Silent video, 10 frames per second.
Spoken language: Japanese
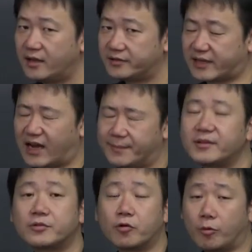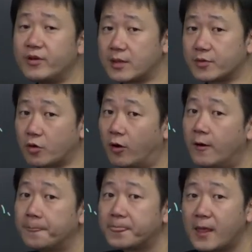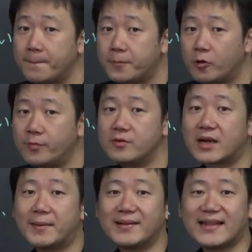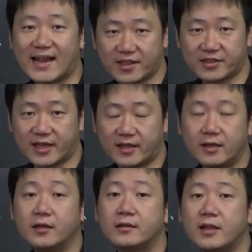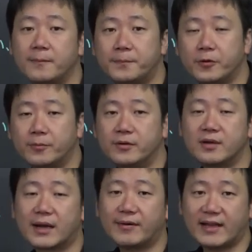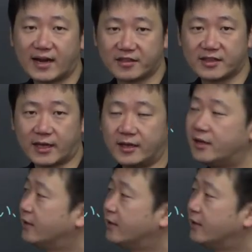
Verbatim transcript: ですからまずこれ覚えちゃいましょう。天平文化は奈良時代、天平文化は奈良時代、